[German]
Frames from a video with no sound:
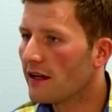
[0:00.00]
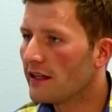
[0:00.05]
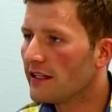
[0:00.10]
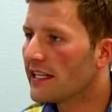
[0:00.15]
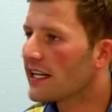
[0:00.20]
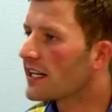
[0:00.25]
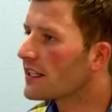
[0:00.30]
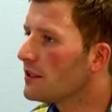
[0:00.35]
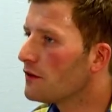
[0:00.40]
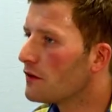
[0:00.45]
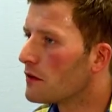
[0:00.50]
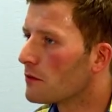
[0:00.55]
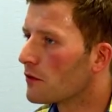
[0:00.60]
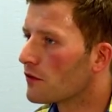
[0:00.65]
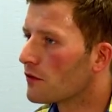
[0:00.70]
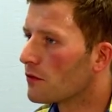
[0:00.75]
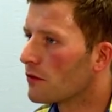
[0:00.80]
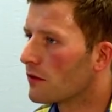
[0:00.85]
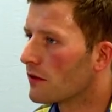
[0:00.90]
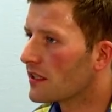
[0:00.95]
Negative
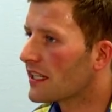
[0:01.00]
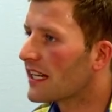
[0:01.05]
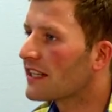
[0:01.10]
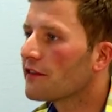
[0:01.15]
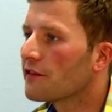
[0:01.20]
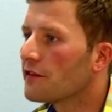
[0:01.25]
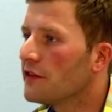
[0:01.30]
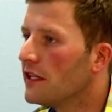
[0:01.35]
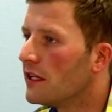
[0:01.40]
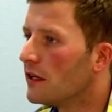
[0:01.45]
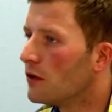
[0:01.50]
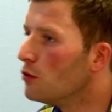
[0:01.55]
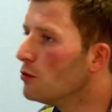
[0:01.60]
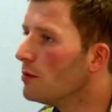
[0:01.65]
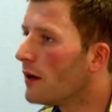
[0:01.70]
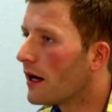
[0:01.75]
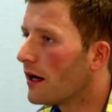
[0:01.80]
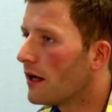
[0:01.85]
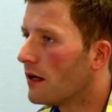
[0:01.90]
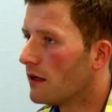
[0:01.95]
Emotionen, ganz viele,
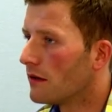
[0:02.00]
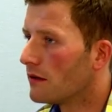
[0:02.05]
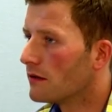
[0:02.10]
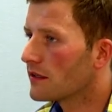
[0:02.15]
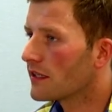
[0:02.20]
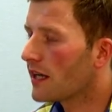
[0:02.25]
überall.